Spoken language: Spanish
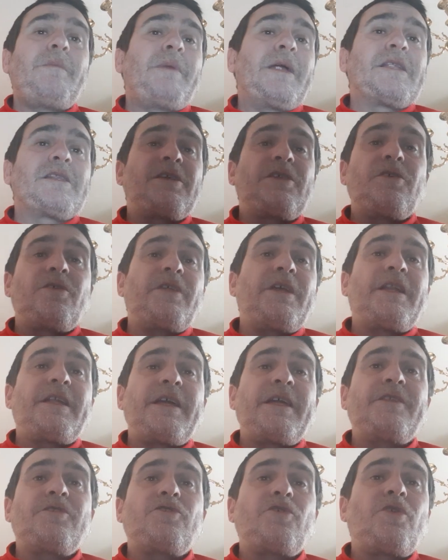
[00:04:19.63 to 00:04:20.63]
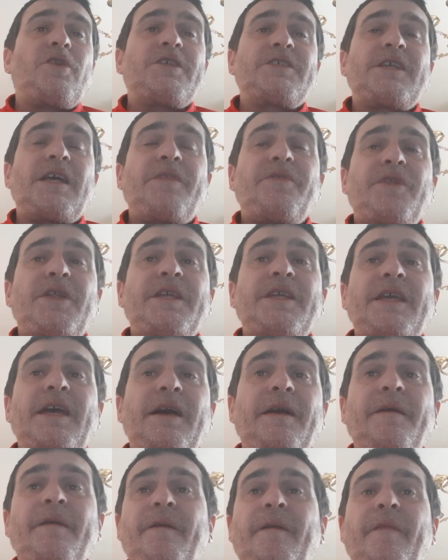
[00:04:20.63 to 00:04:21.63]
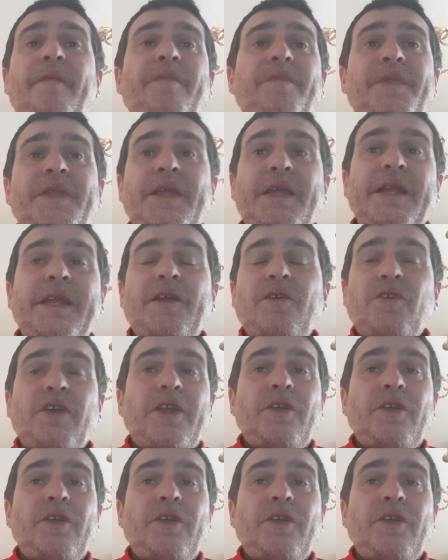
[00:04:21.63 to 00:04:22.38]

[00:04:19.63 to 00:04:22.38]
partido del ghent o creo